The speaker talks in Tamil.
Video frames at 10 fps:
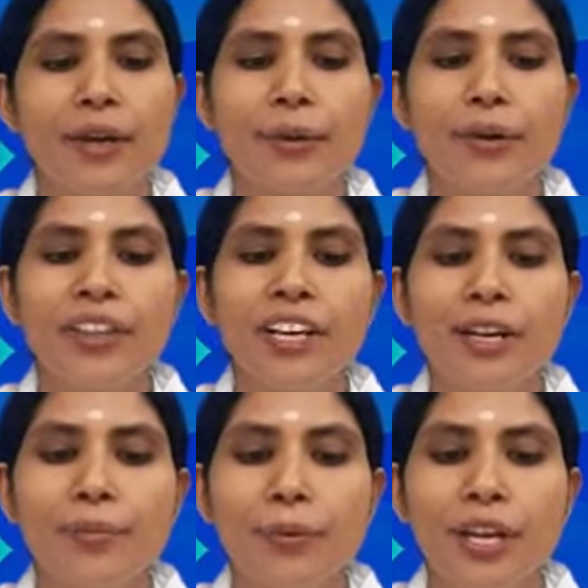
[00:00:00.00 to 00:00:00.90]

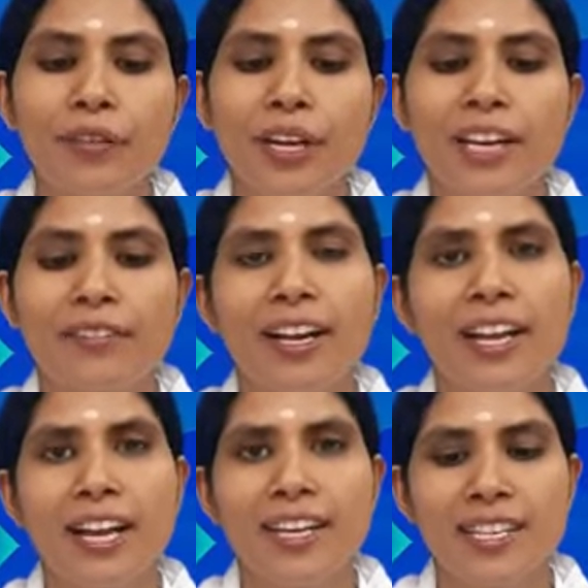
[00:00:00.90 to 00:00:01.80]
குழந்தைகள் புரிய
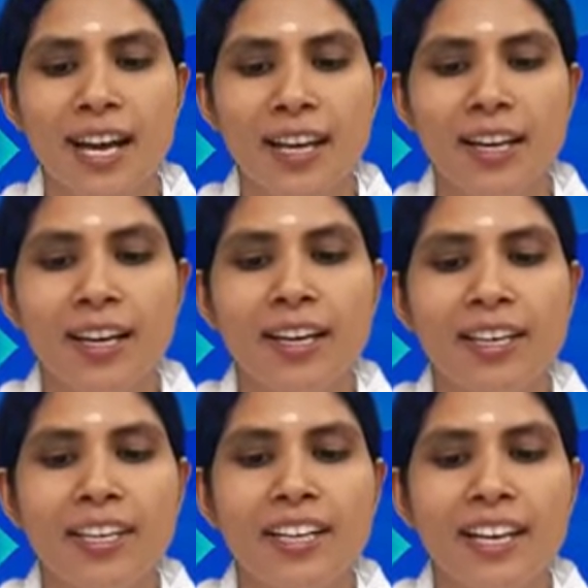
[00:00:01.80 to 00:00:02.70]
வைக்கவில்லை என்றால்
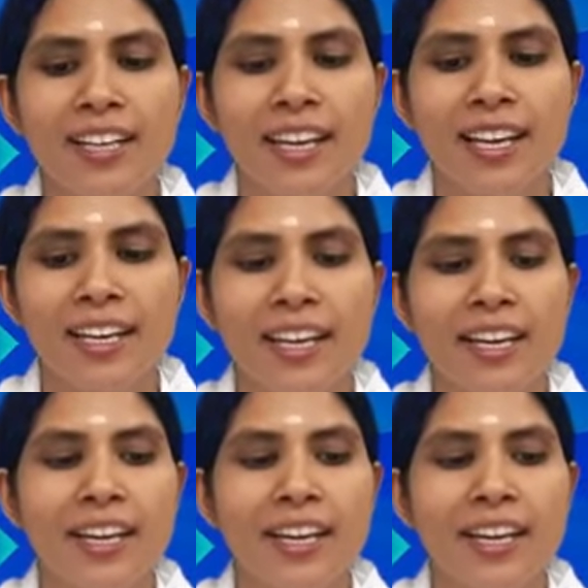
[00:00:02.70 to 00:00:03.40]
நீங்கள் என்ன